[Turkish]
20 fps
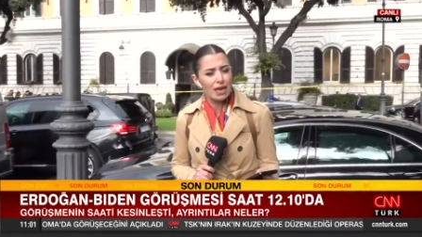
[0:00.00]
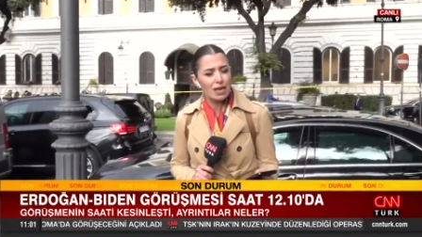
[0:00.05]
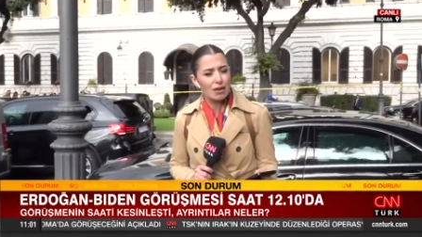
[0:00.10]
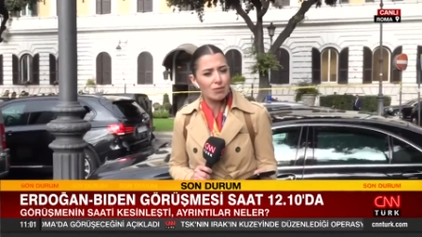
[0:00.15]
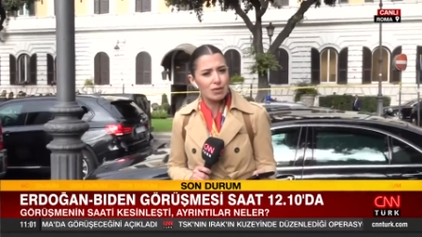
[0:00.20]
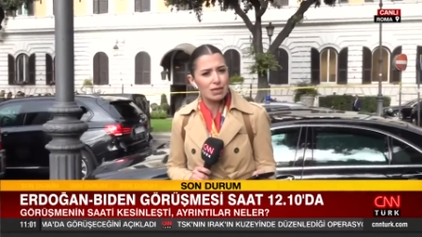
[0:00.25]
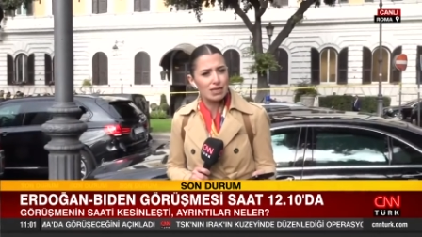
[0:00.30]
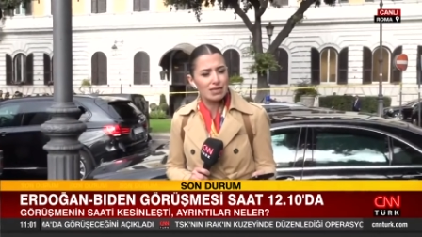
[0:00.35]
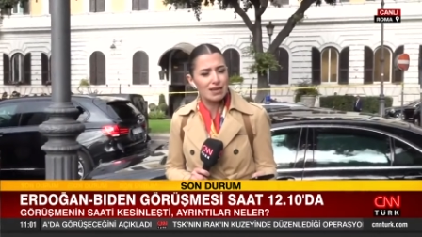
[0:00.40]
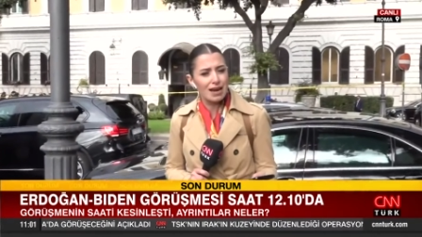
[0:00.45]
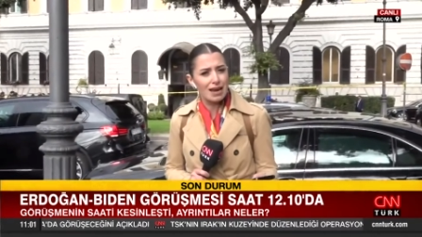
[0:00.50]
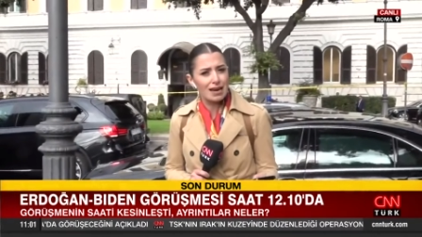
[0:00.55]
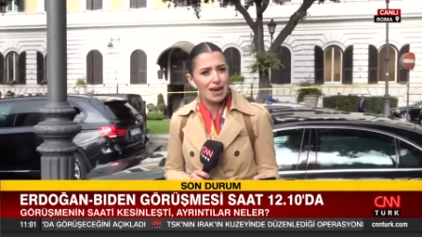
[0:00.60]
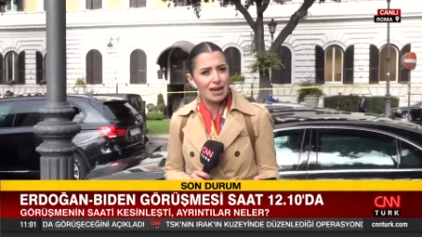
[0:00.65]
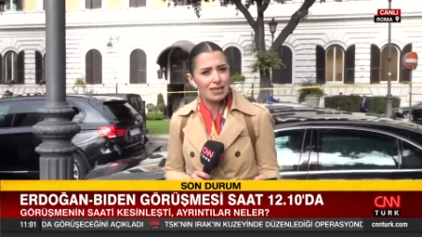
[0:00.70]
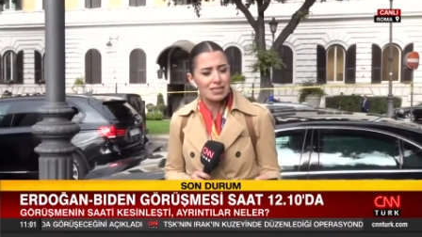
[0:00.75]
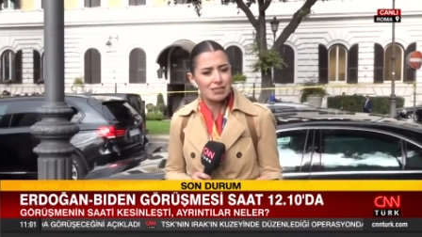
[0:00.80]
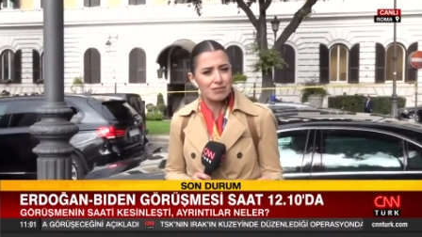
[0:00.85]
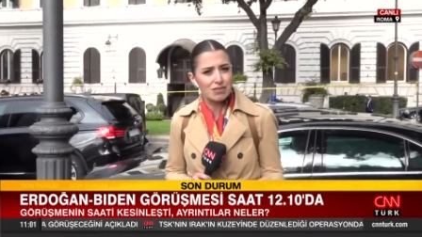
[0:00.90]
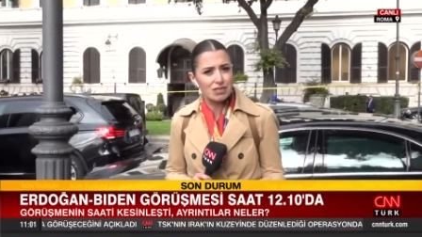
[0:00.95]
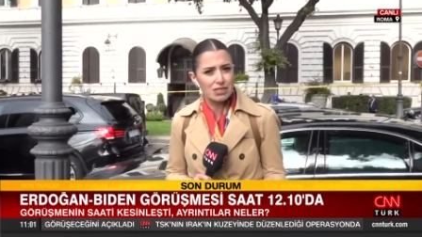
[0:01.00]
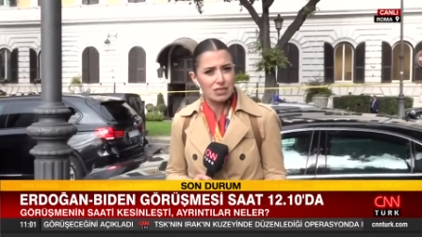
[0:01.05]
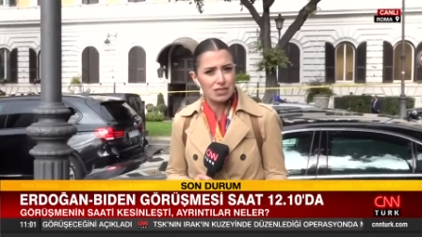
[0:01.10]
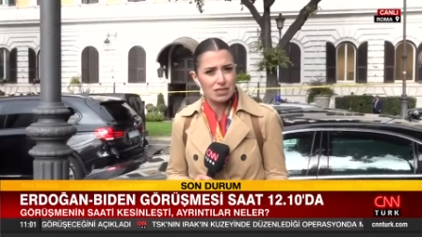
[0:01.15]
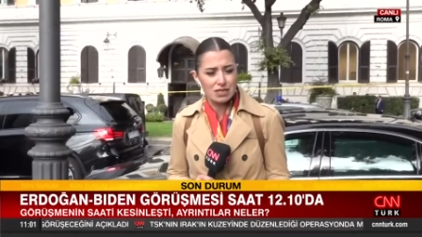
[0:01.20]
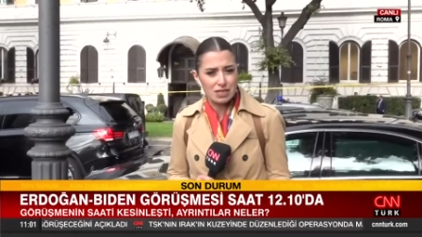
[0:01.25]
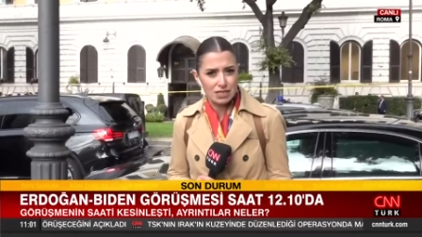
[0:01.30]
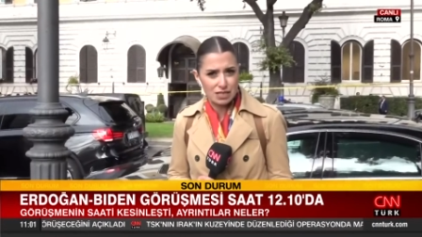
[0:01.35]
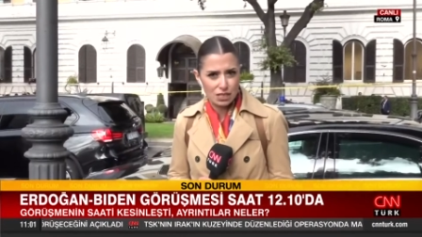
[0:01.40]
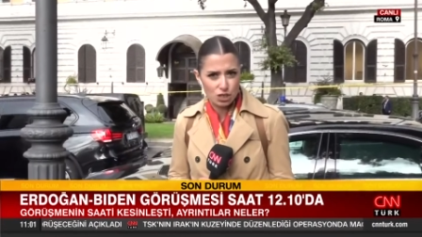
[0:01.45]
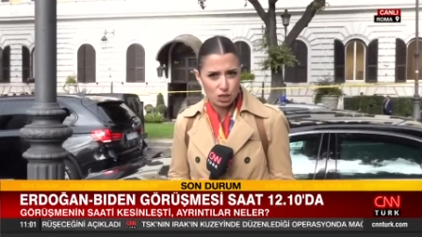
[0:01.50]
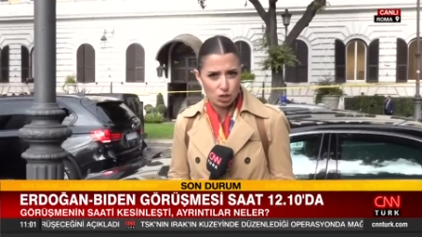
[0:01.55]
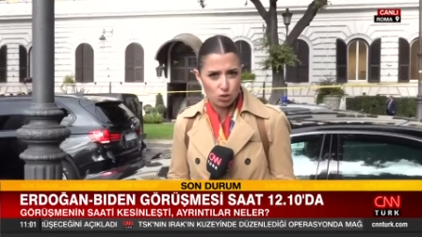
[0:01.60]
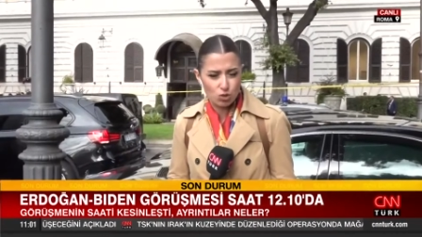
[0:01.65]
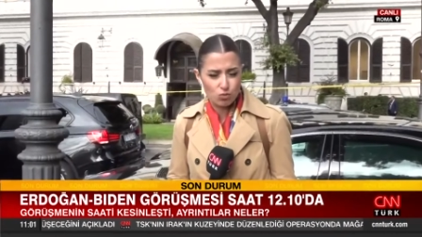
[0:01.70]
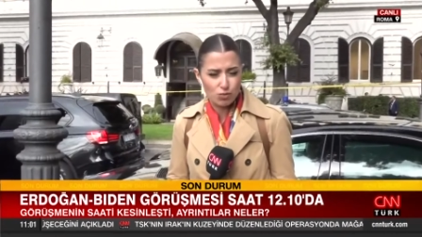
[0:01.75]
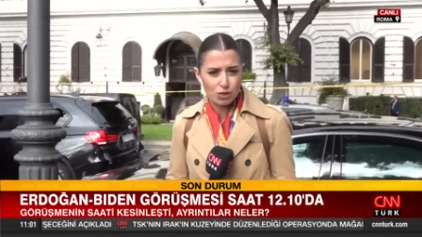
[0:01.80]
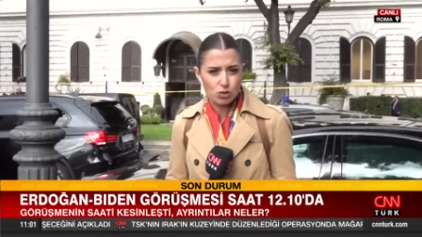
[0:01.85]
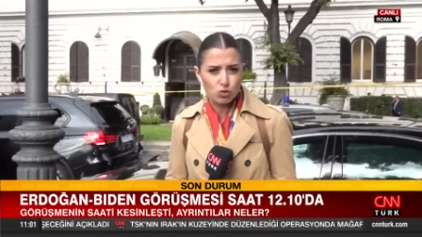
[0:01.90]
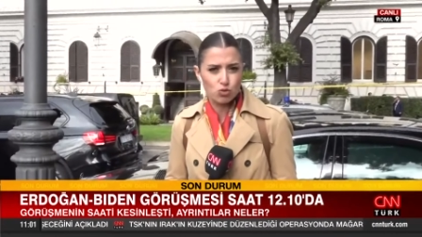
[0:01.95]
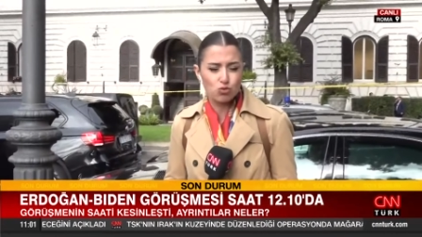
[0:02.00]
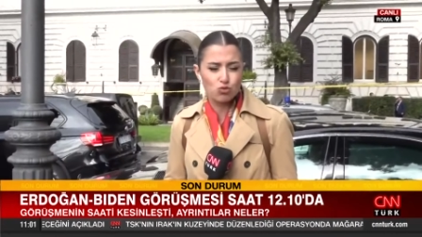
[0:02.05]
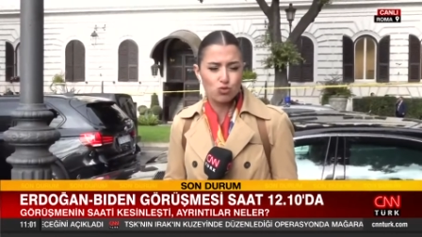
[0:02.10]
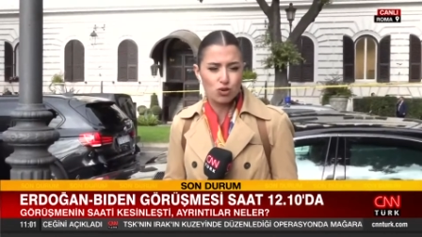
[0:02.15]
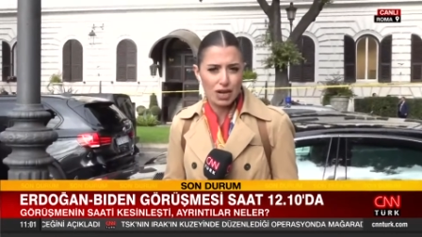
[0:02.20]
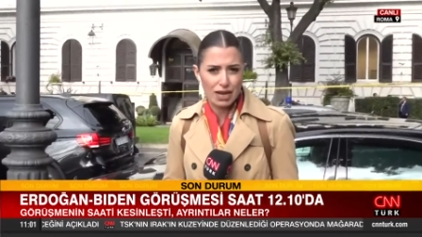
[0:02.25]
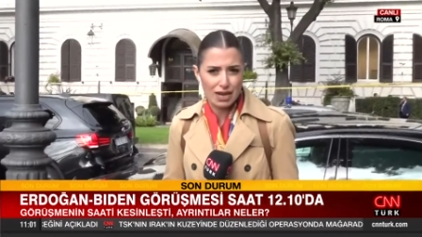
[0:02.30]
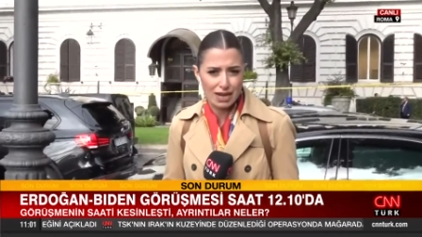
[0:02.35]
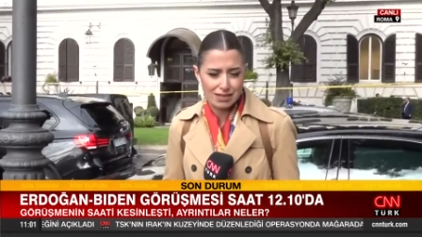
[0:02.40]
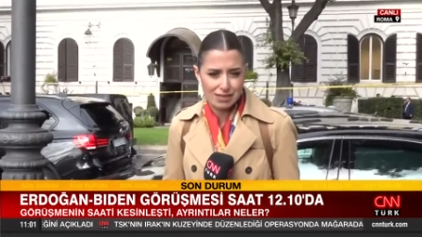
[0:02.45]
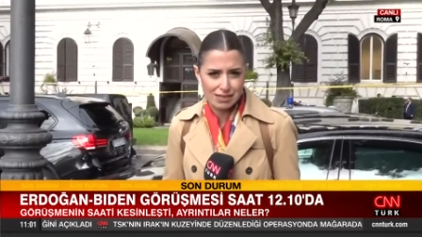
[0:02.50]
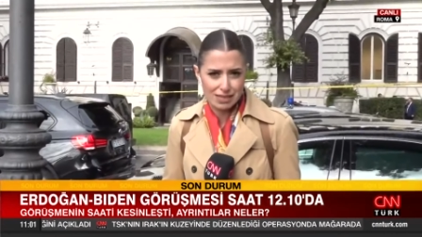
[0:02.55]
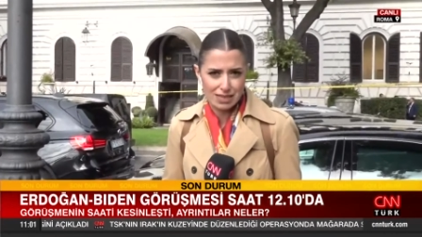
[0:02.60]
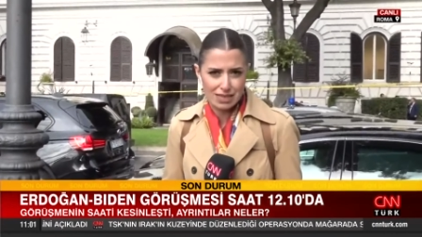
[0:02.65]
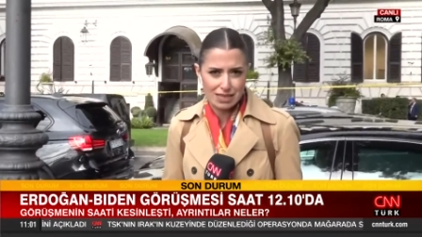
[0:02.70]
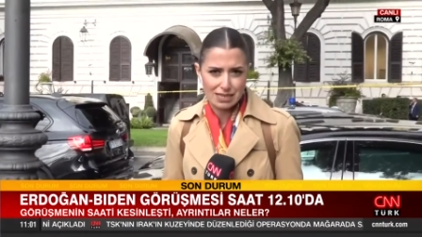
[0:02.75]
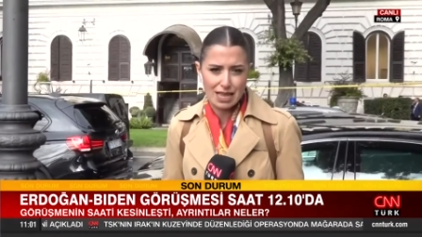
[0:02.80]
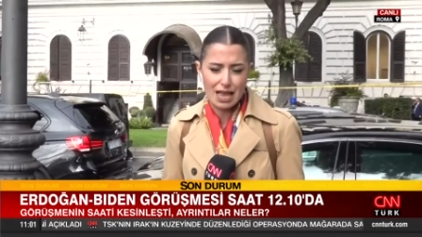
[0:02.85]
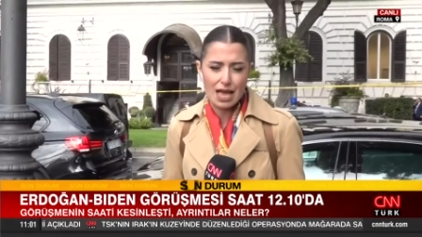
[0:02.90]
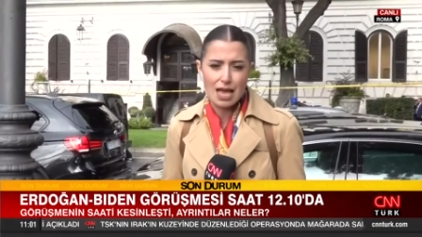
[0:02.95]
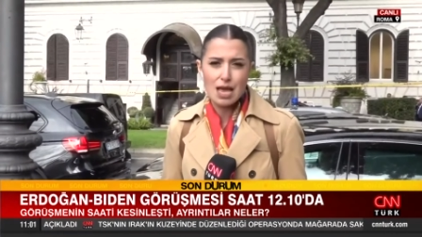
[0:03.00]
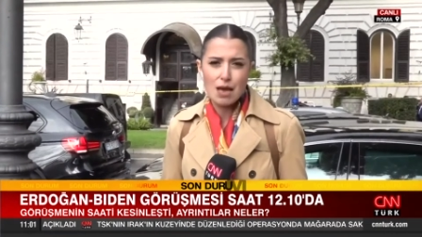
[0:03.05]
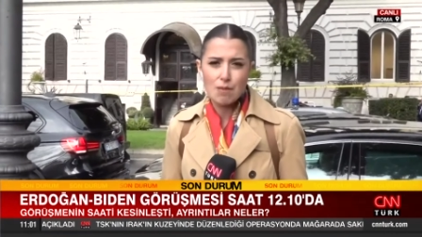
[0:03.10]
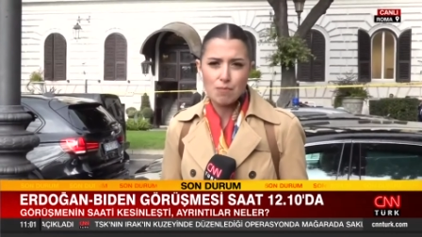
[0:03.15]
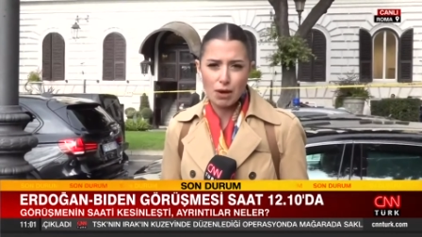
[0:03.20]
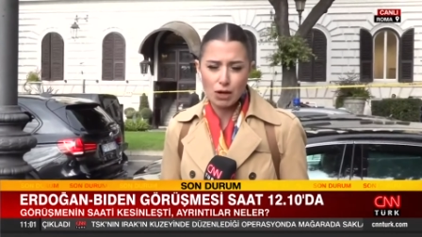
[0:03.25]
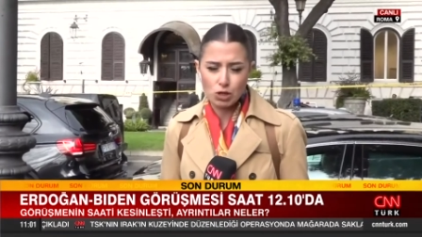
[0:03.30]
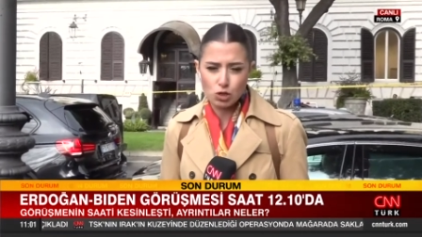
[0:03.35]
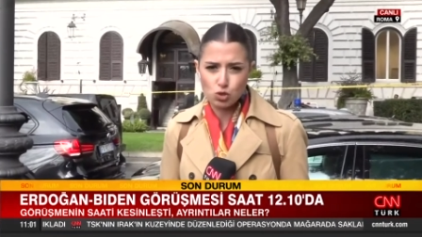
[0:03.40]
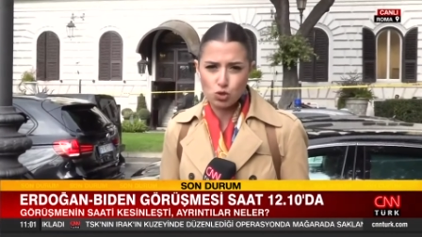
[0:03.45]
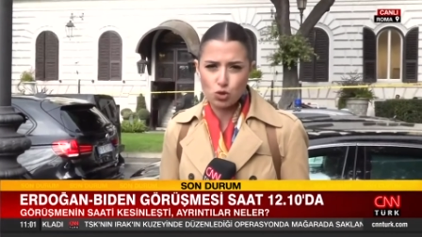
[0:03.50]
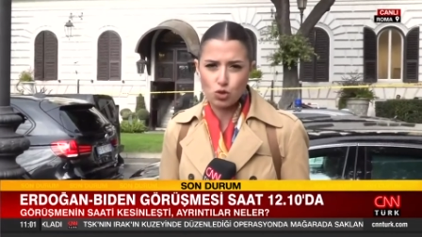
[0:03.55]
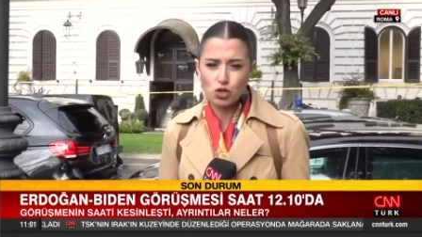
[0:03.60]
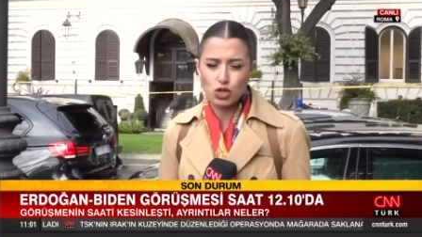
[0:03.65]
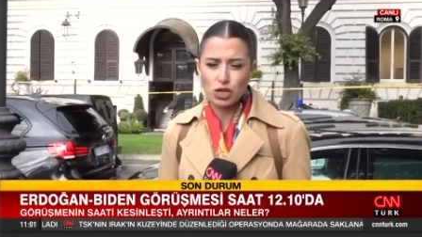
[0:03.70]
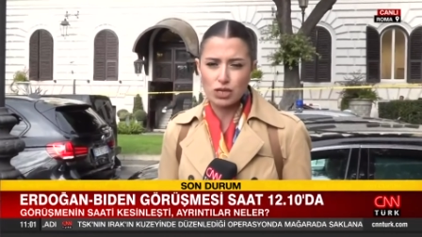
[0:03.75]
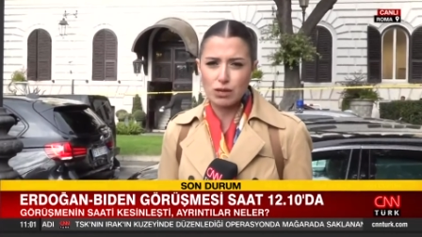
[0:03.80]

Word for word: G20 Liderler Zirvesi'nin ikinci günü bir kültürel etkinlikle başlıyor.